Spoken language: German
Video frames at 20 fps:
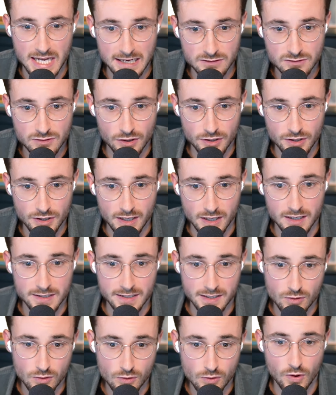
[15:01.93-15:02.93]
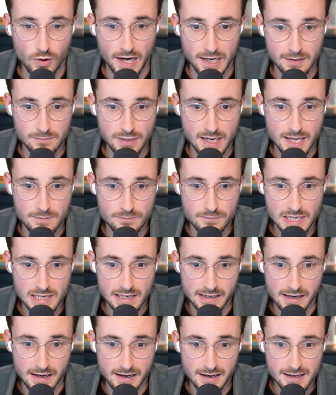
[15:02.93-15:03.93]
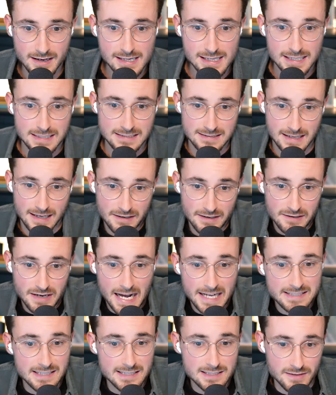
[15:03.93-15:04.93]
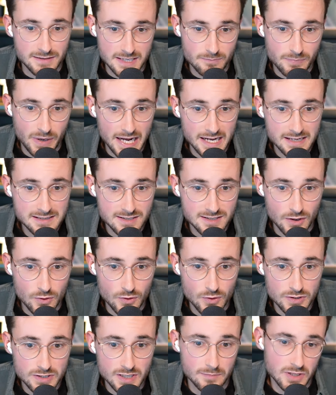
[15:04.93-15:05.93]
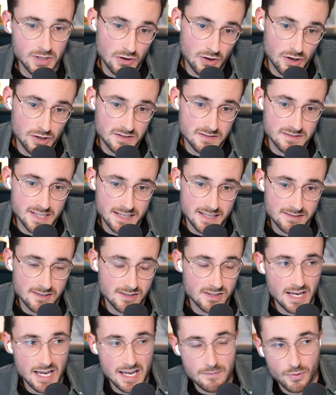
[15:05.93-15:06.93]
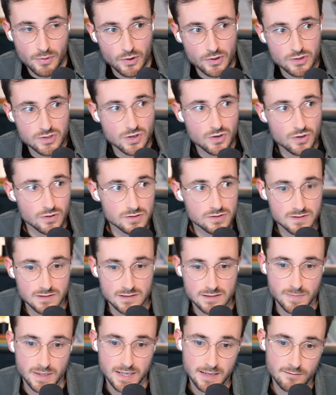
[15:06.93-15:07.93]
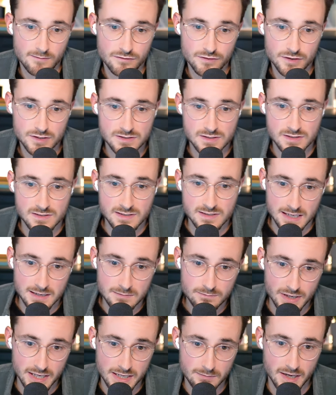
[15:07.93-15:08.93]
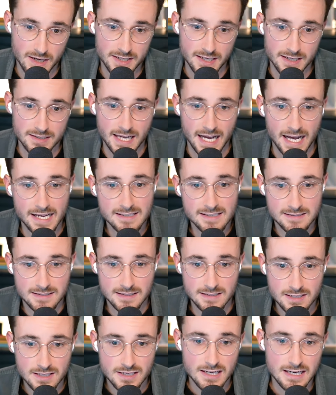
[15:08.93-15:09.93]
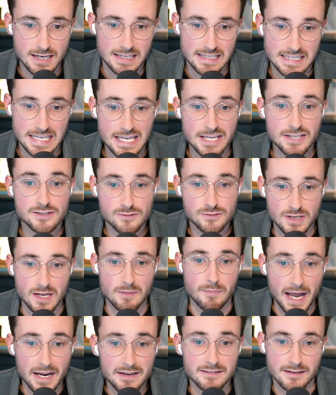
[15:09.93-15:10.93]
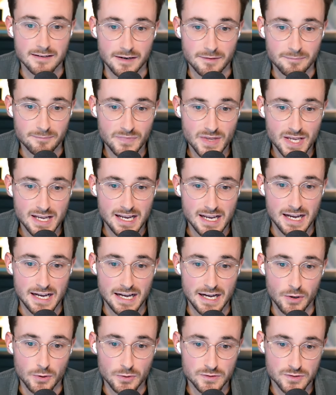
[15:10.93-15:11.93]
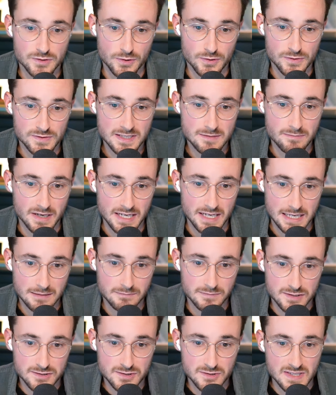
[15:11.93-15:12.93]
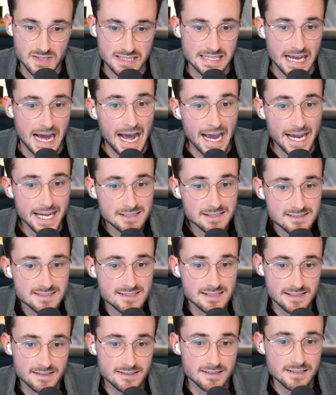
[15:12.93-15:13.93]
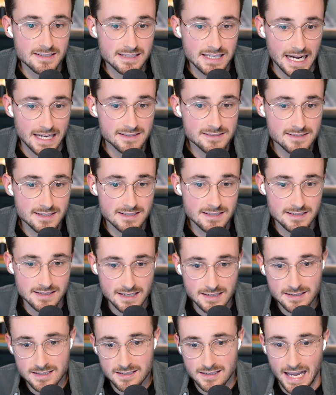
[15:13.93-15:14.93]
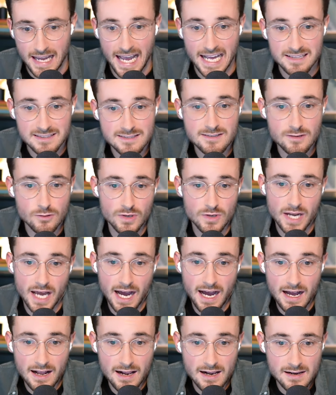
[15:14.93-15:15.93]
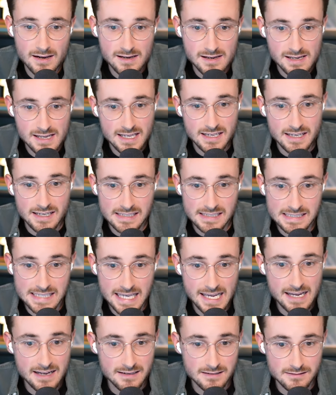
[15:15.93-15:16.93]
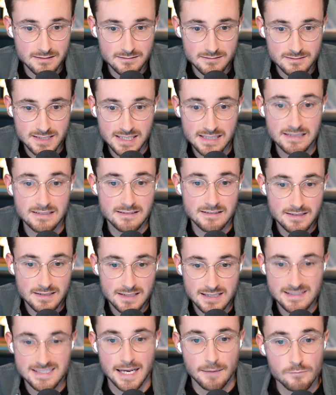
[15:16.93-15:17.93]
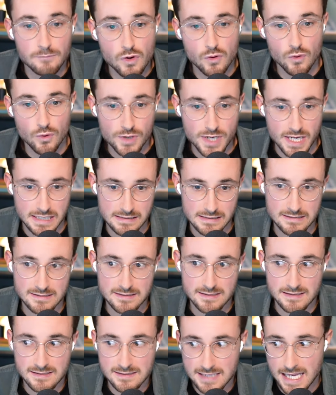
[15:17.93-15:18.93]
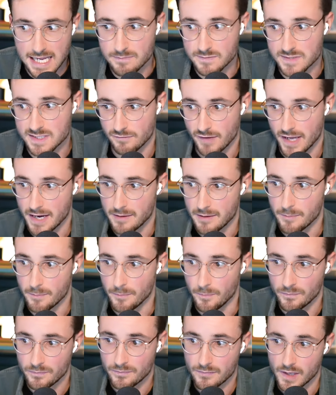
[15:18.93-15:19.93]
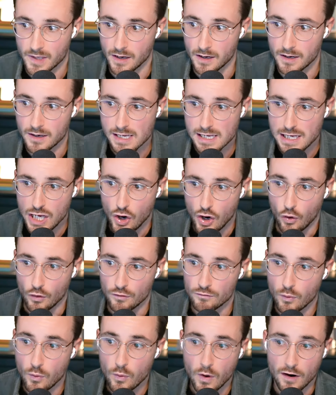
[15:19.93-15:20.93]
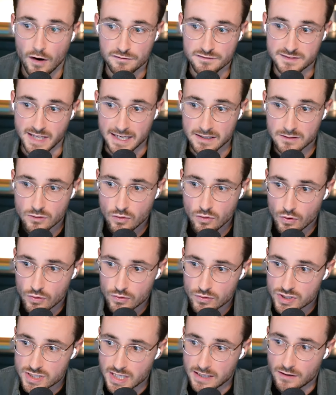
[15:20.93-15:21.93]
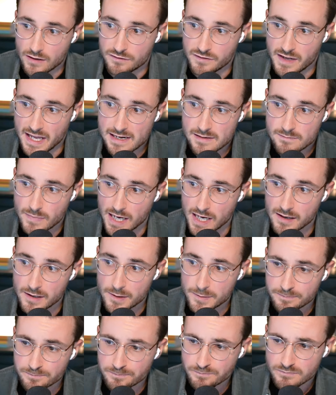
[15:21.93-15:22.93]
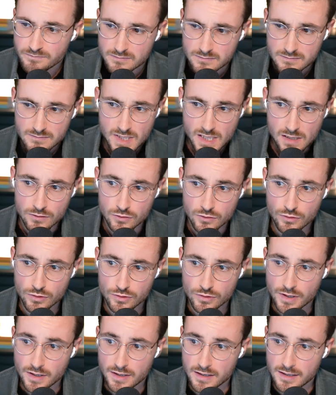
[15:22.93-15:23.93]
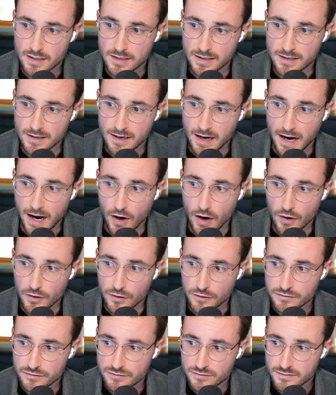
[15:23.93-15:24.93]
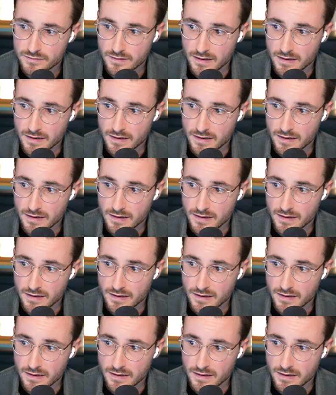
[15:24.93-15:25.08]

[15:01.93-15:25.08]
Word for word: teurer und der Konkurrent bleibt billiger dann hat er zwar die Preise erhöht, aber die Leute sagen sich, ey, Brötchen kosten jetzt bei dem 40 Cent, bei dem anderen 30, gehe ich zu dem anderen. Äh, und so sieht man eben, dass sozusagen der Einzelne kann sich nicht rational gegen die Gesamtlogik des Systems wenden. Ja? Und worauf dann gucken, statt auf Geldmenge? Nun, äh, auf